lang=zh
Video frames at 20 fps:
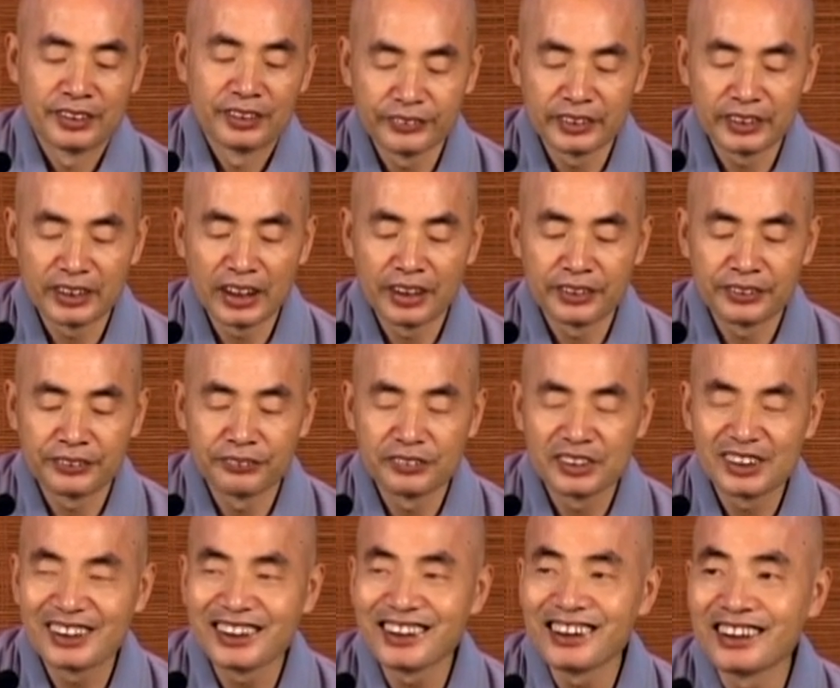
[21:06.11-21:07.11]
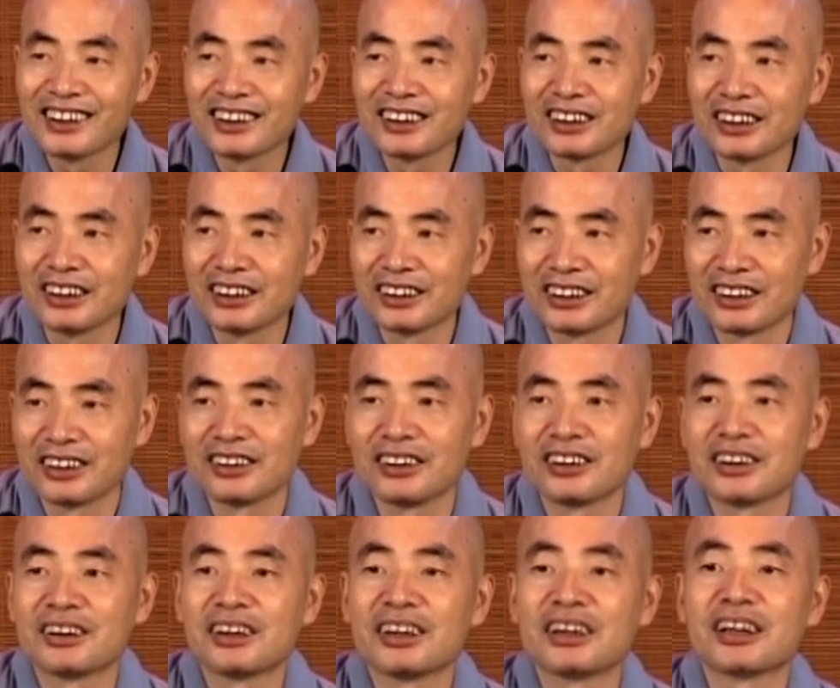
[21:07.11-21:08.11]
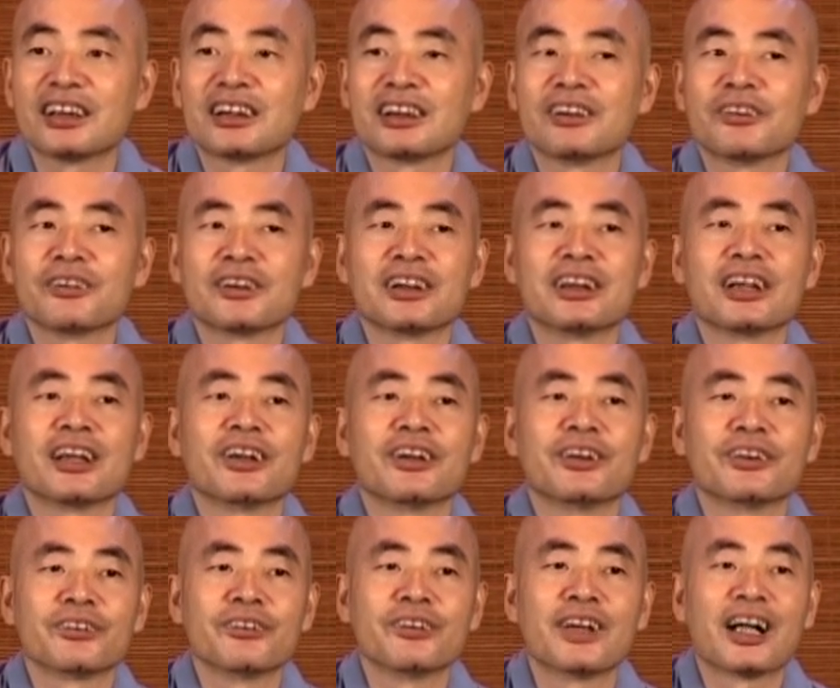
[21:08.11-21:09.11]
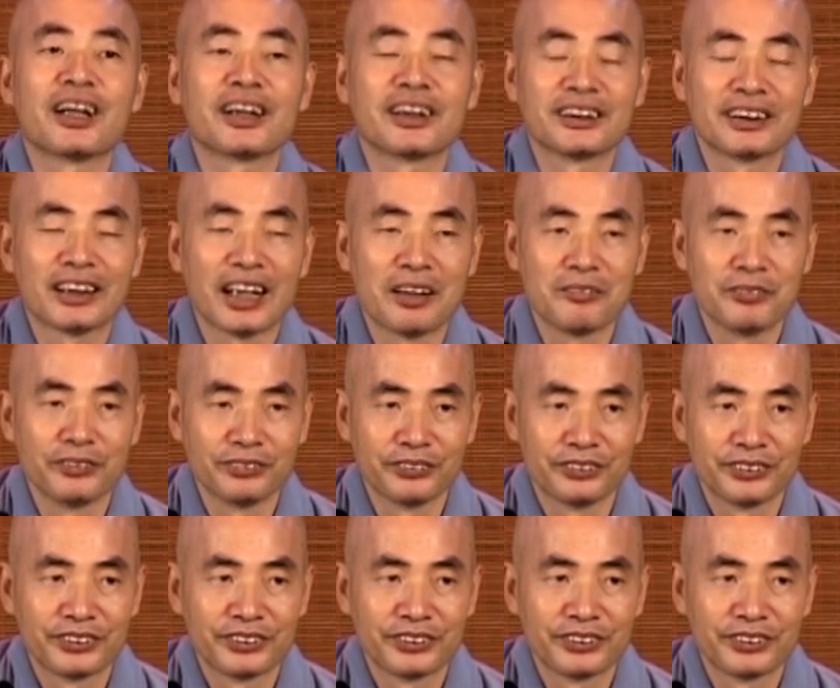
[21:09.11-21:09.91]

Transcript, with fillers: 佛教中精行其实就是一个修行的很重要的项目，